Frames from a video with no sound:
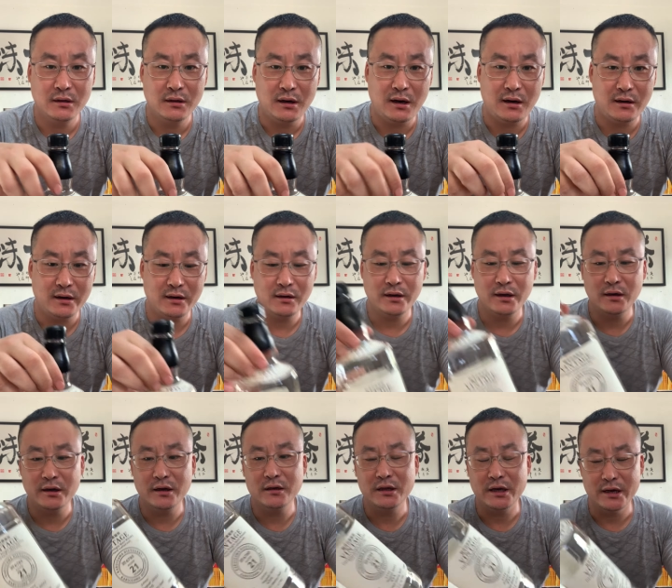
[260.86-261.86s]
二零零
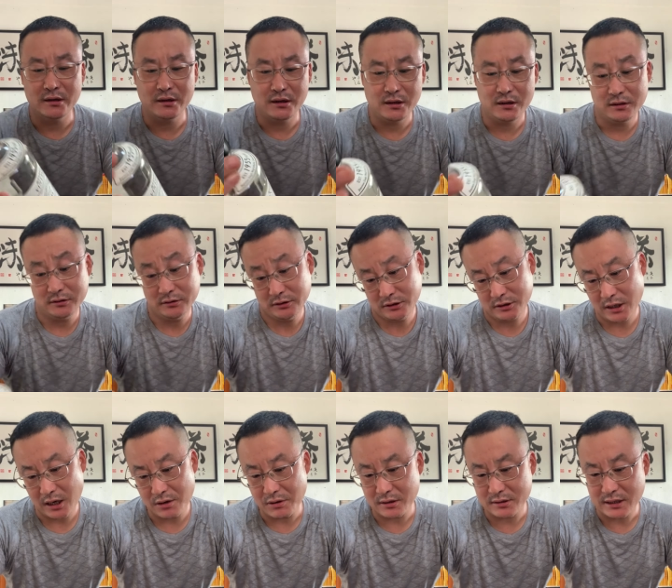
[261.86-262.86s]
零年的十
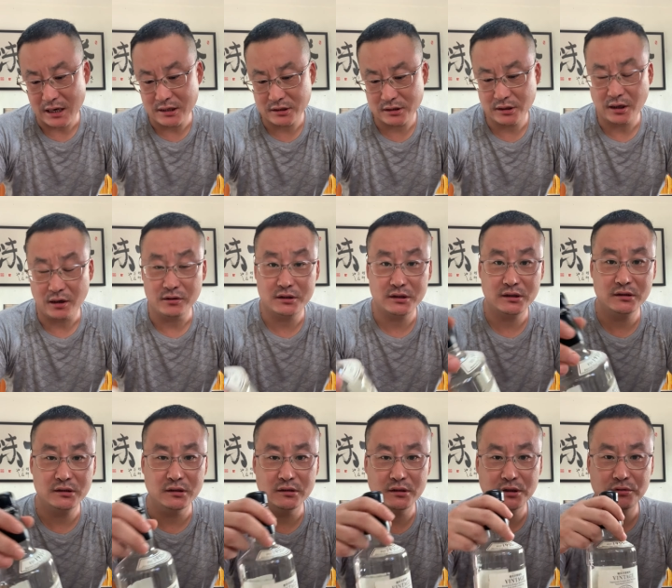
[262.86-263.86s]
二月三十号，清
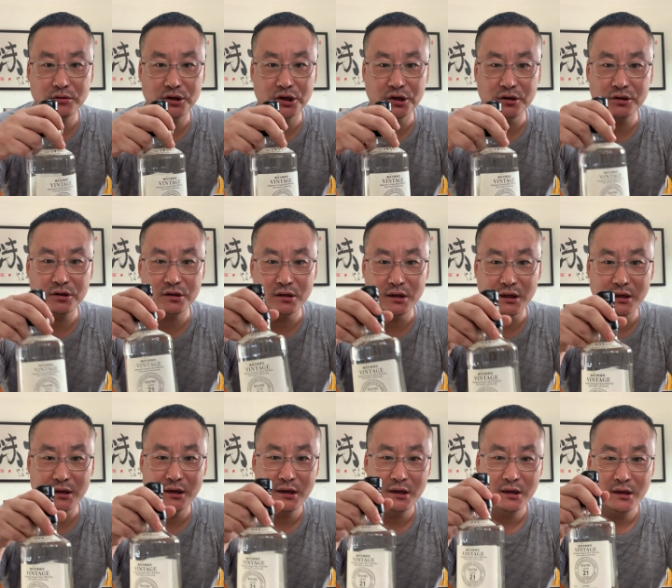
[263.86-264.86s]
景泽就停止了，
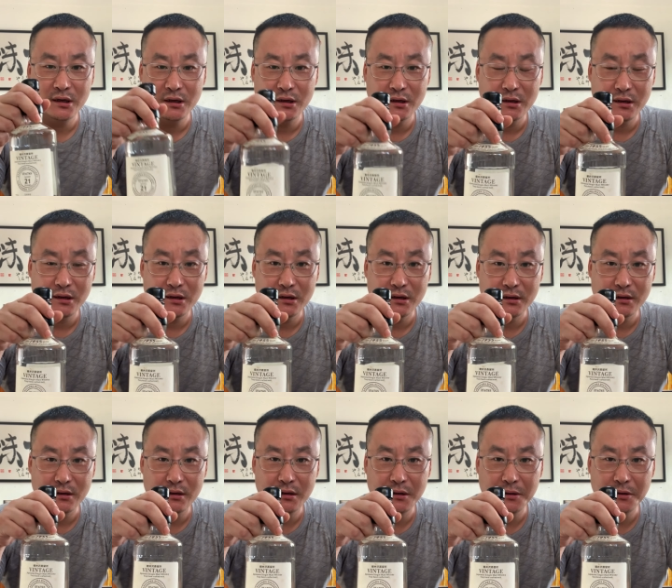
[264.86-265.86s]

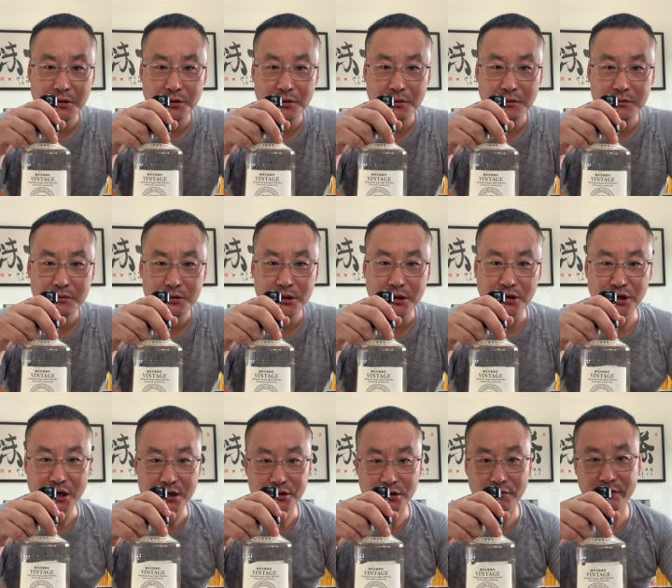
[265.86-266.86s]
呃，这个
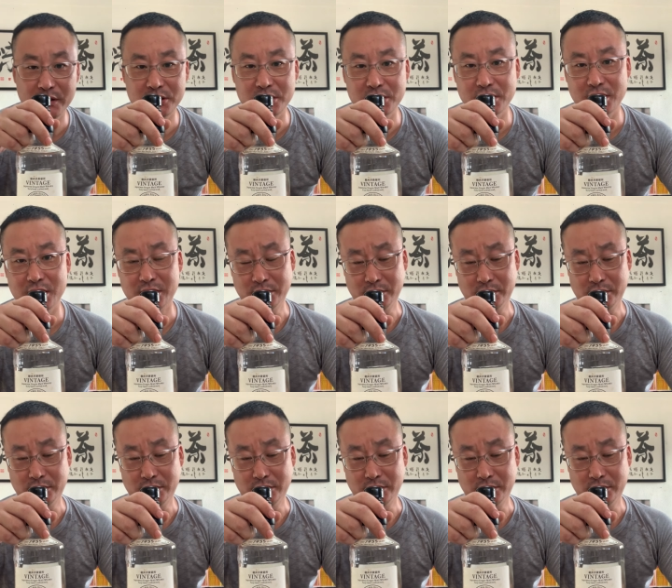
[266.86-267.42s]
酿造威士忌了。